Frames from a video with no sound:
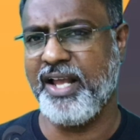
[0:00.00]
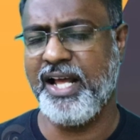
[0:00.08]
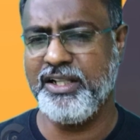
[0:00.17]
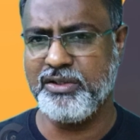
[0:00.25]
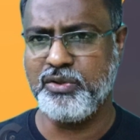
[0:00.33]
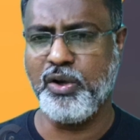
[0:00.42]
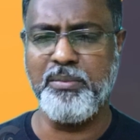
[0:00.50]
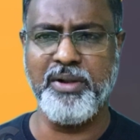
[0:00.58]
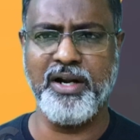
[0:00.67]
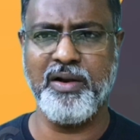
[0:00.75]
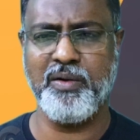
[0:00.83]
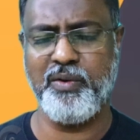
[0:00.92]
அந்த
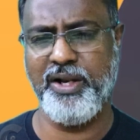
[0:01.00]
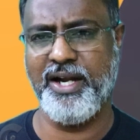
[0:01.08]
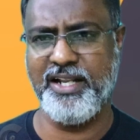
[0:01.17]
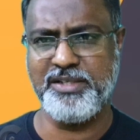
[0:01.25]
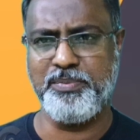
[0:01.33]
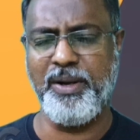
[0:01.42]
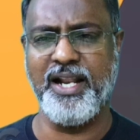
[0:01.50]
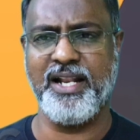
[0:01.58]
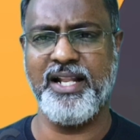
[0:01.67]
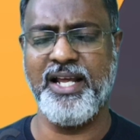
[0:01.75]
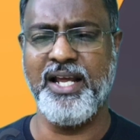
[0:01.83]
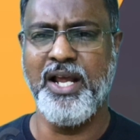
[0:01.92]
ஷோரூமில் இருக்கக்கூடிய டிஸ்பிளேல
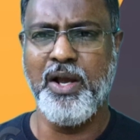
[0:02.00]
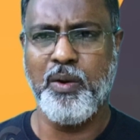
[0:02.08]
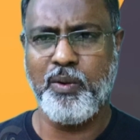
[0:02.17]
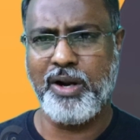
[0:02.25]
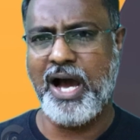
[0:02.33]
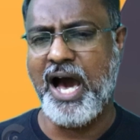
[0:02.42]
இருந்த ஒரு